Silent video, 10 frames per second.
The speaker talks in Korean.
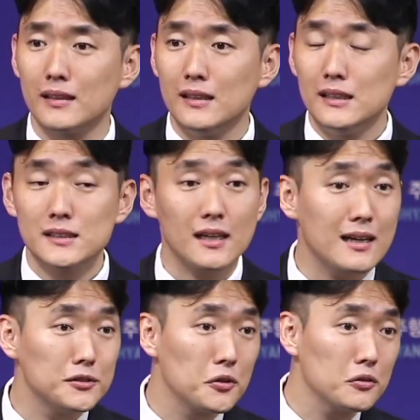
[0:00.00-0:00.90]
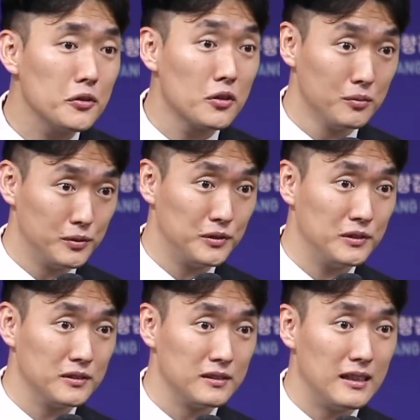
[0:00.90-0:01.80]
사랑하는 성도
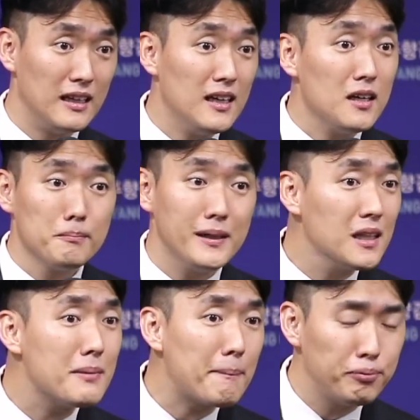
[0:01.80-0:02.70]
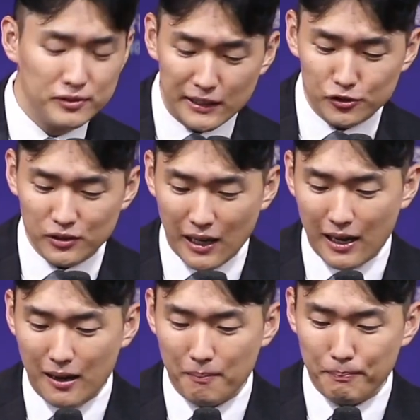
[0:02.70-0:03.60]
여러분, 믿음의 부재
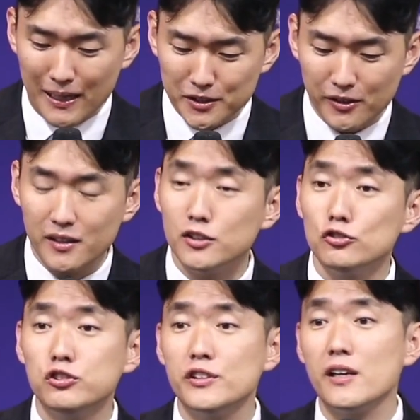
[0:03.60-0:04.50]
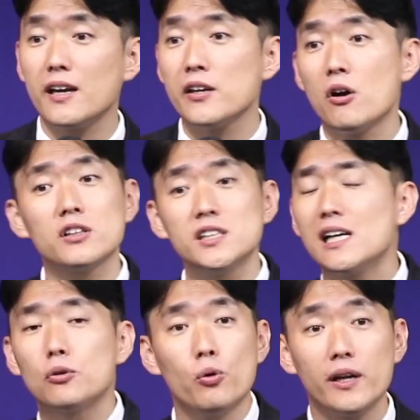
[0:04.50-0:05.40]
중에 빠져 있는 우리에게 역시나
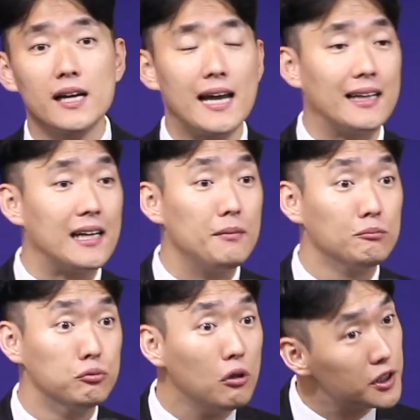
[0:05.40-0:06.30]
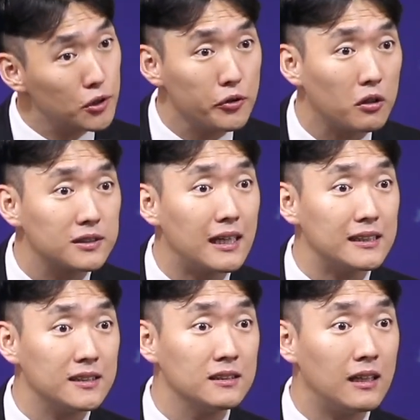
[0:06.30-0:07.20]
동일하게 하나님은 무엇으로
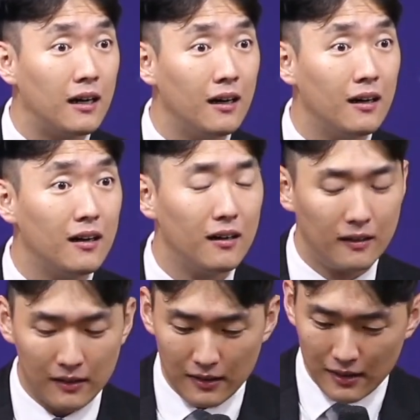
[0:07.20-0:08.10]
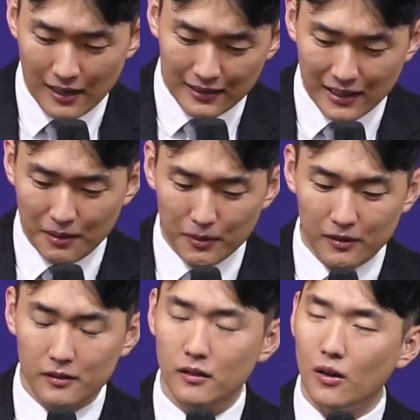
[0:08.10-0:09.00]
역사하시는가?
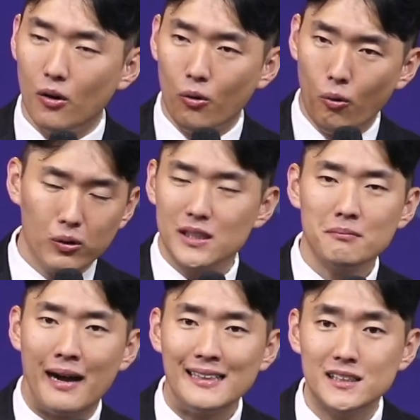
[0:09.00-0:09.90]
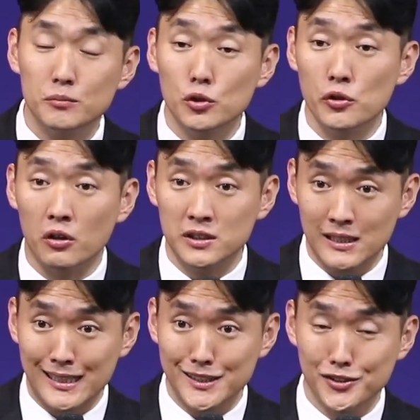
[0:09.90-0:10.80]
하나님은 오직 말씀으로
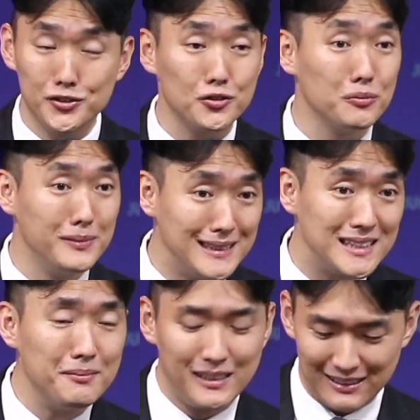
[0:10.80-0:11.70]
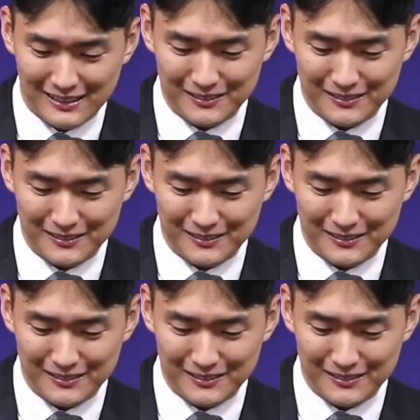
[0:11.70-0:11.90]
역사하시는 줄로 믿습니다.